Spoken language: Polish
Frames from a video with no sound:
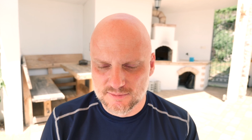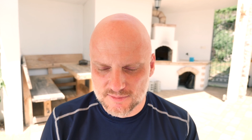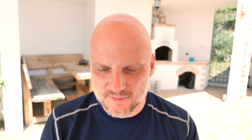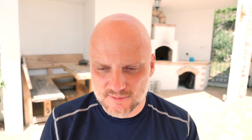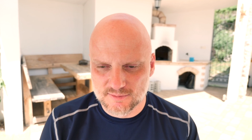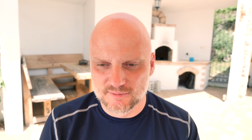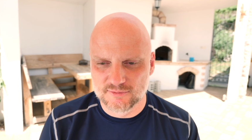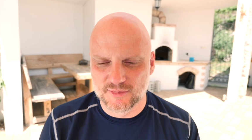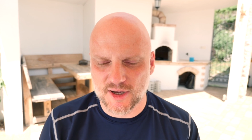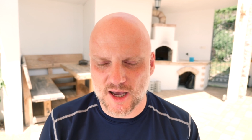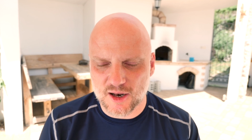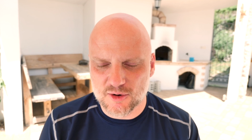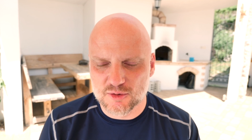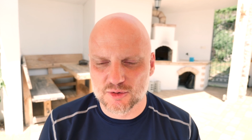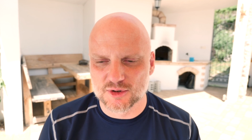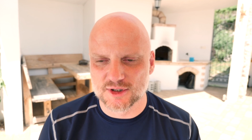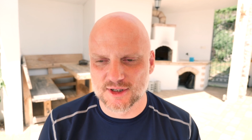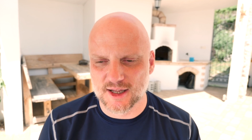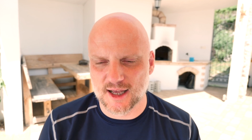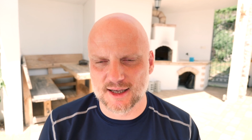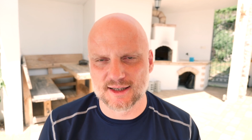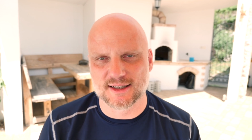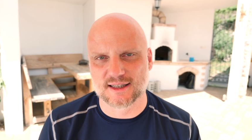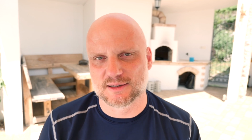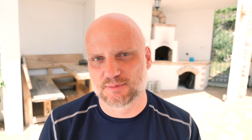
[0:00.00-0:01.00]
wielu z
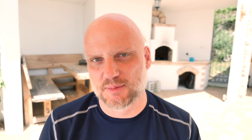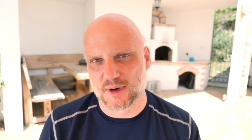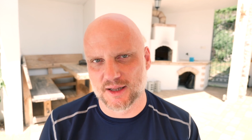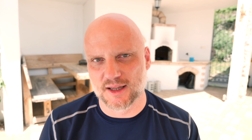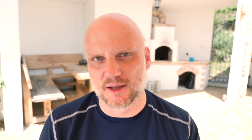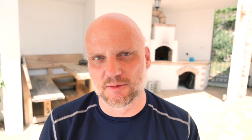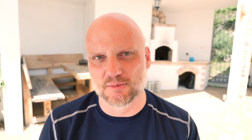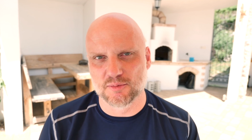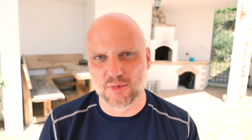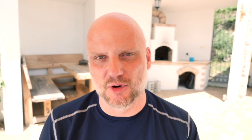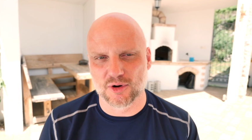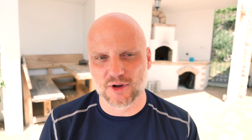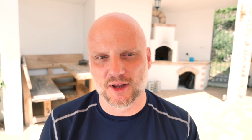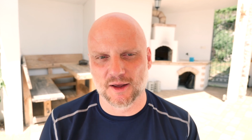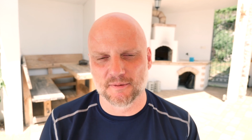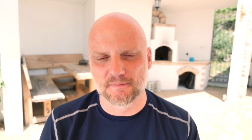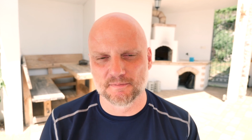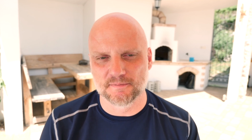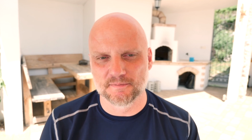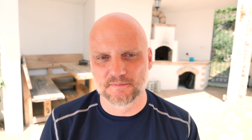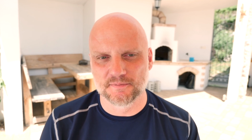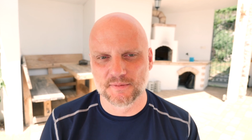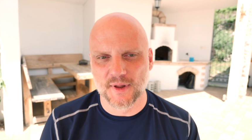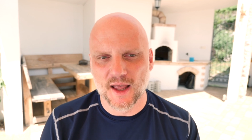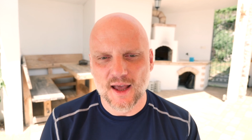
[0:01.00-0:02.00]
nas z Panem
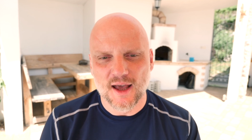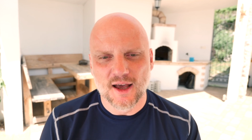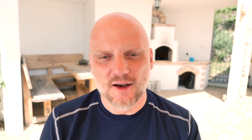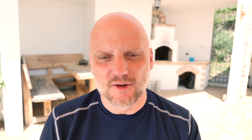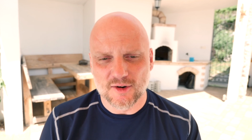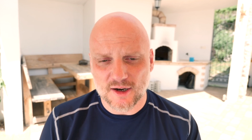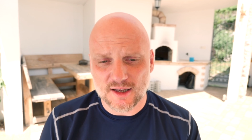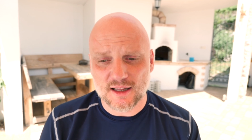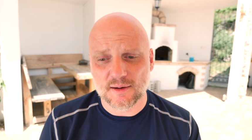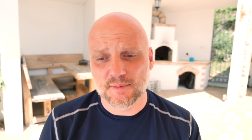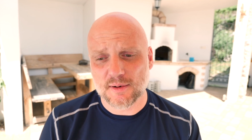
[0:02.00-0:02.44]
Bogiem. I